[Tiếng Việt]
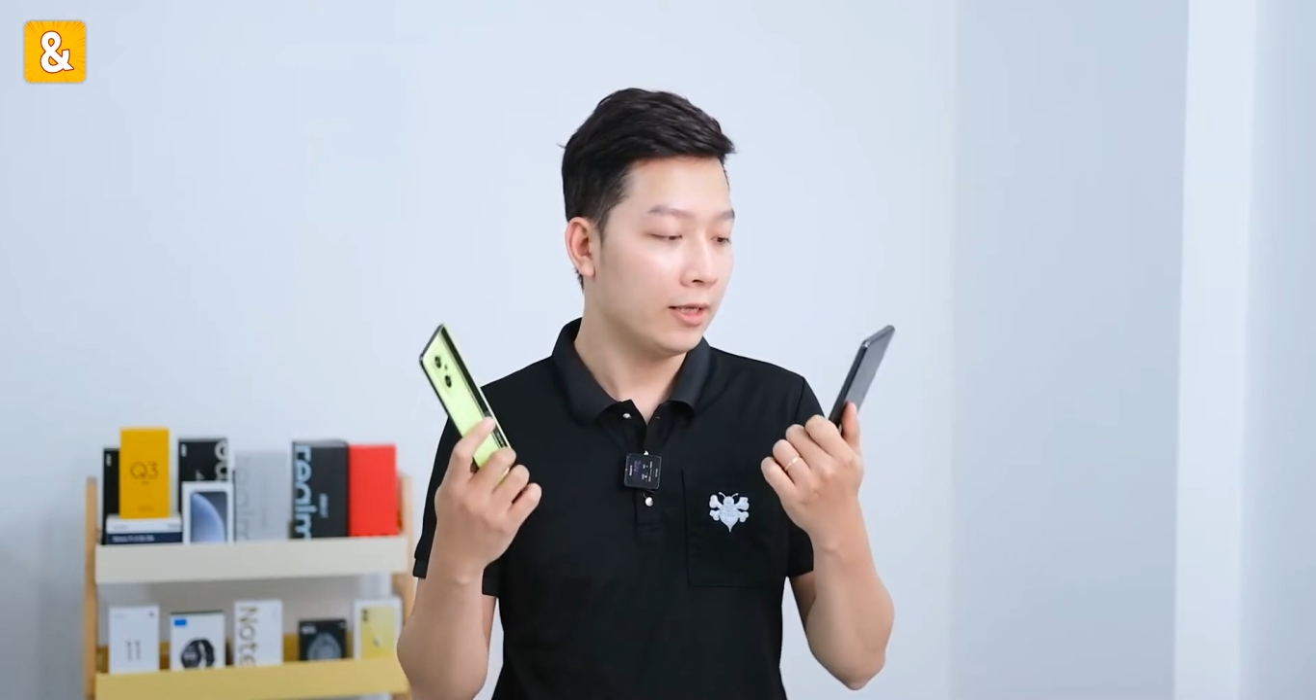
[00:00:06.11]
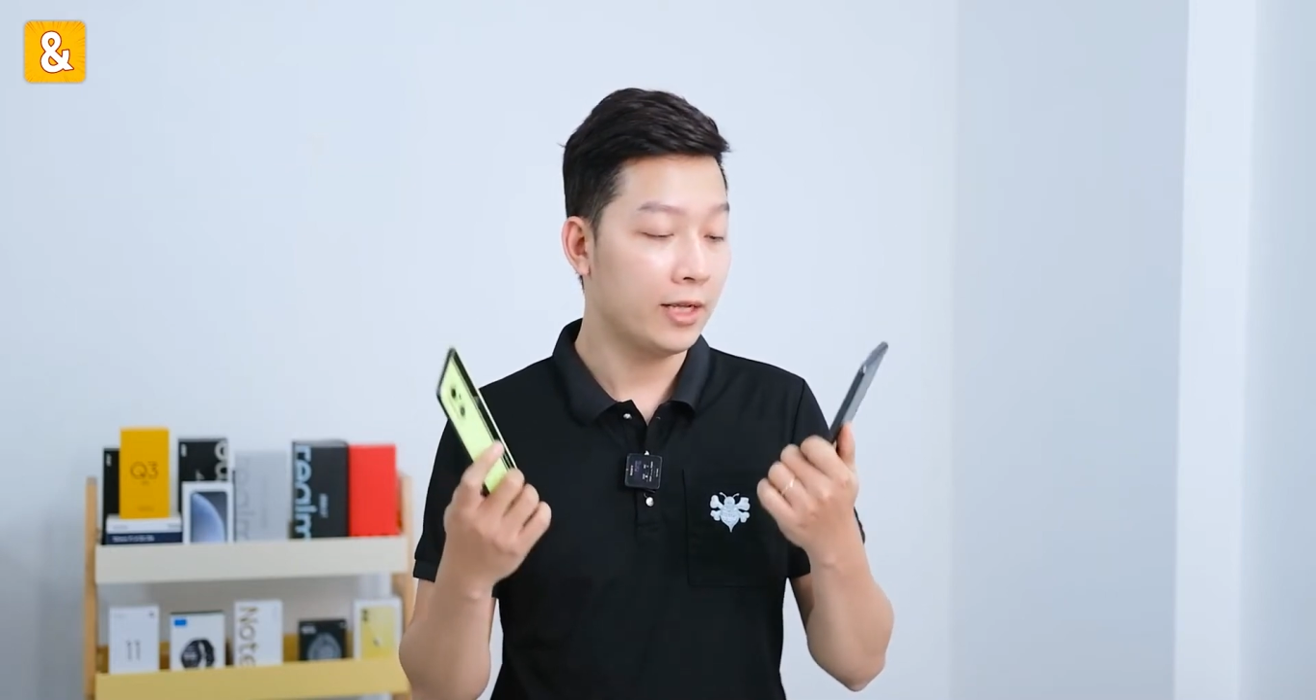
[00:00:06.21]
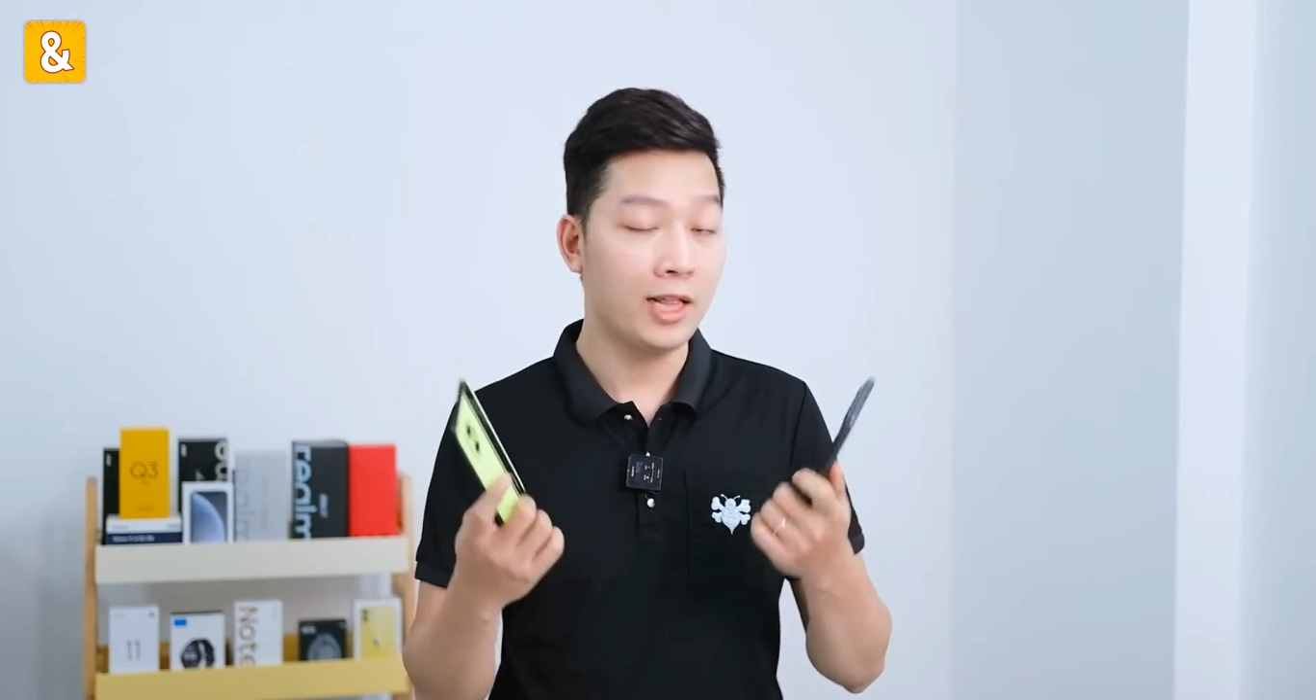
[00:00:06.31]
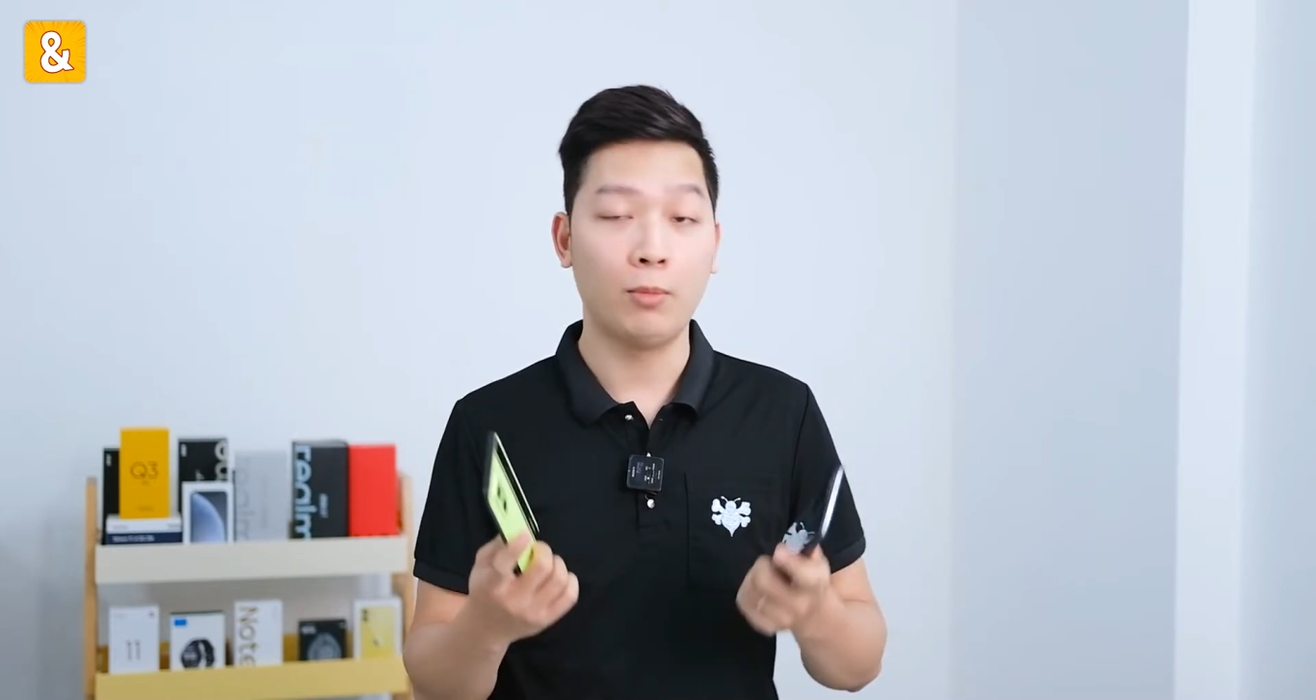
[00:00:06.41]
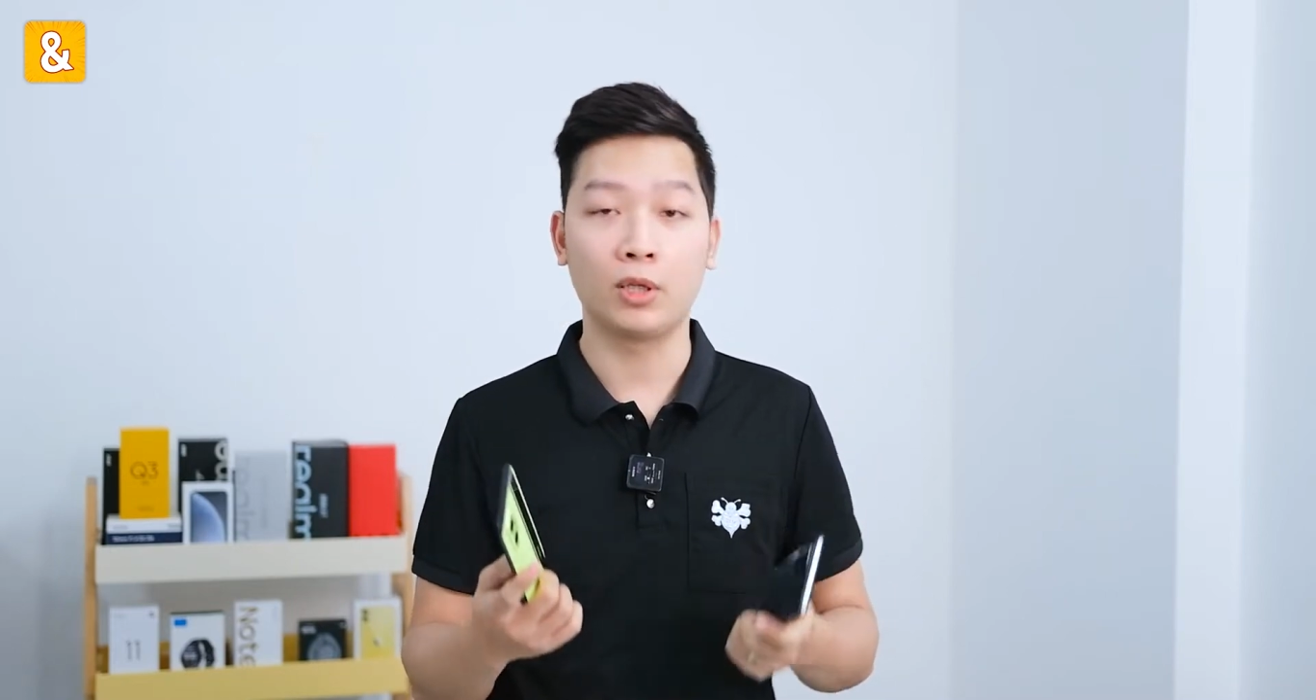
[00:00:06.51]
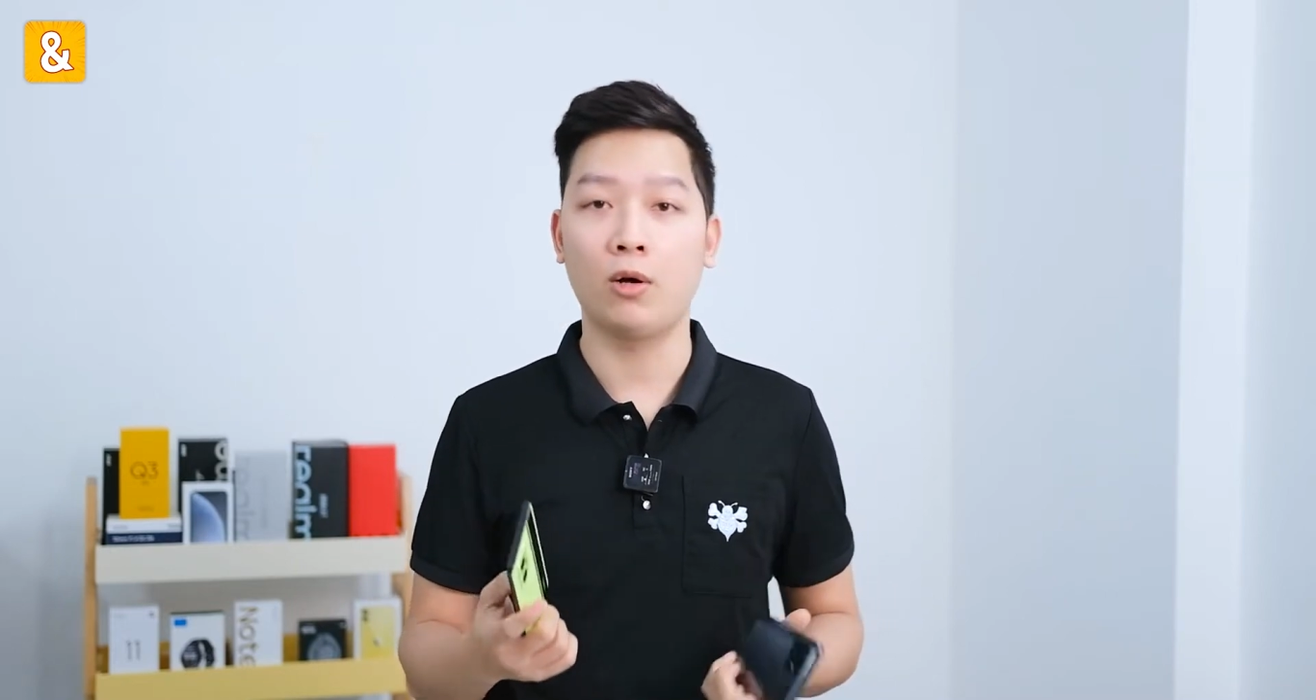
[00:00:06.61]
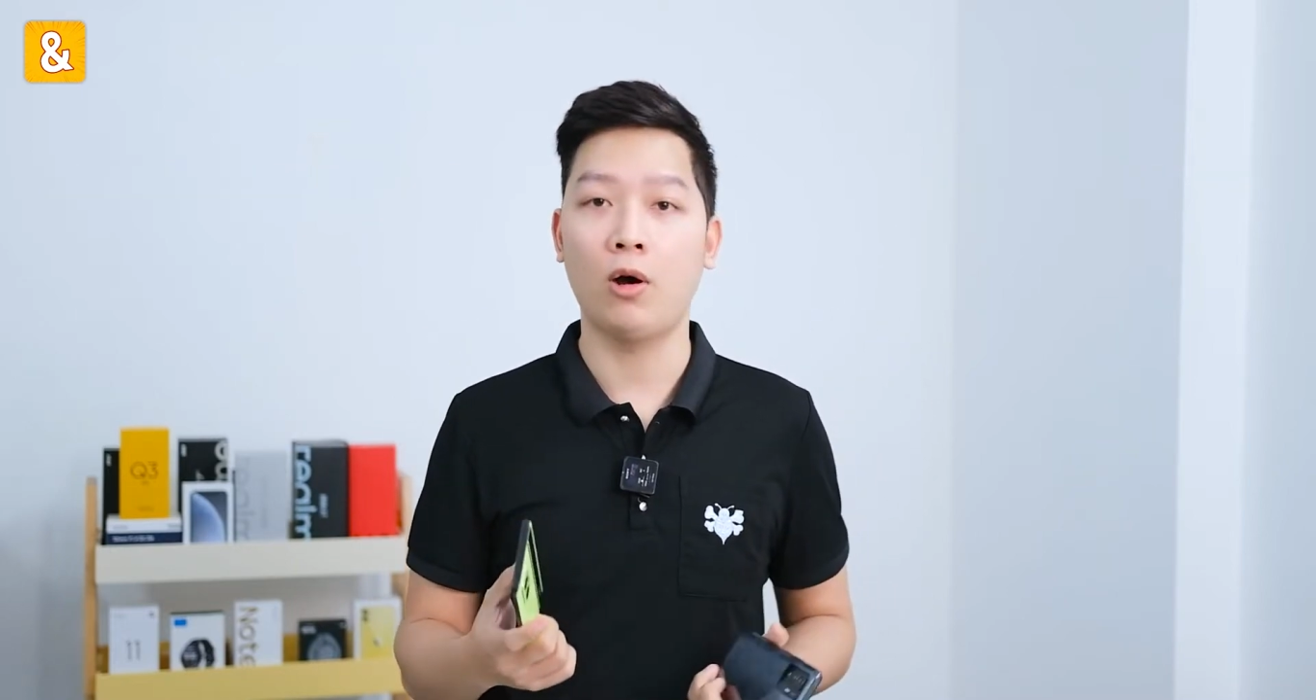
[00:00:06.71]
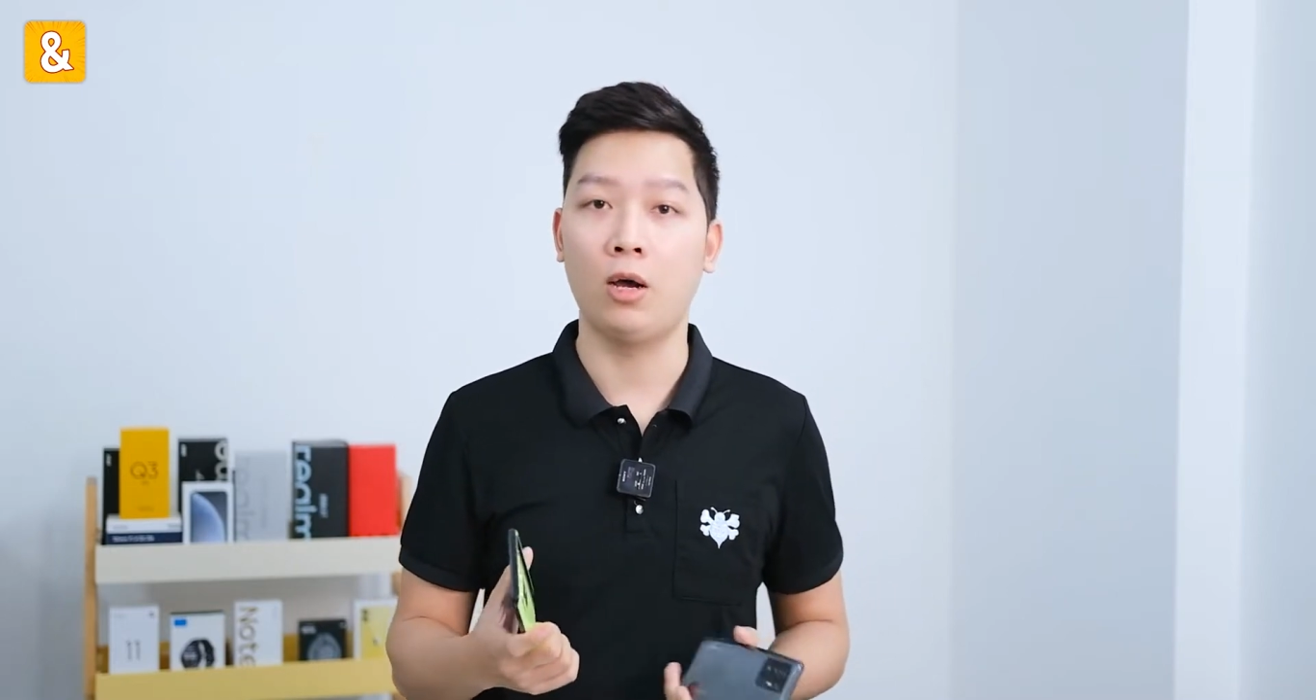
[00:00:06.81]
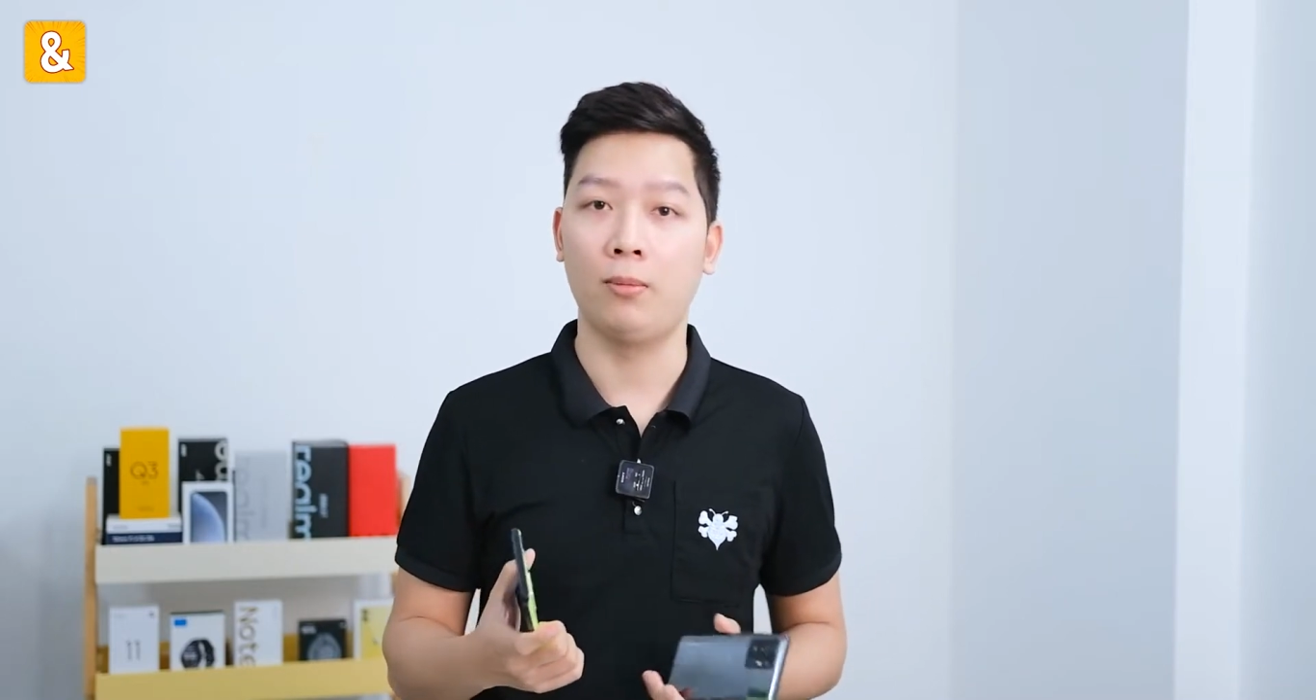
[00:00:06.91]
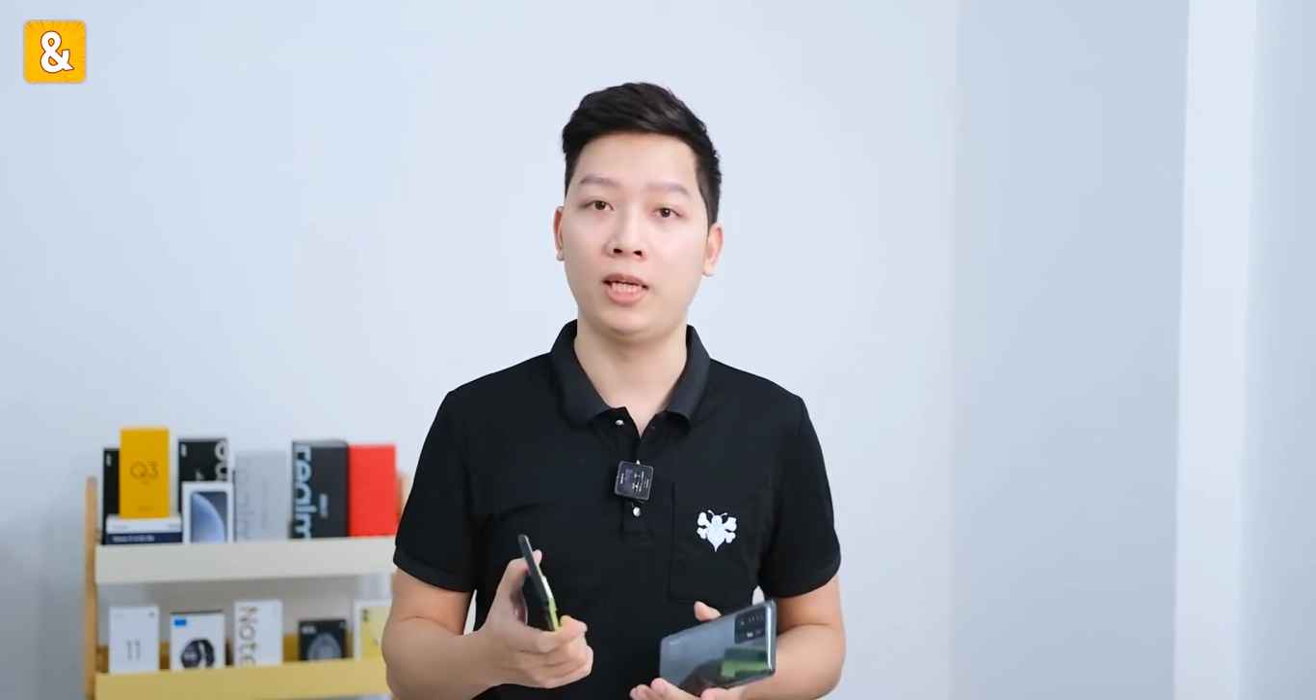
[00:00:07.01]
Đây là một câu hỏi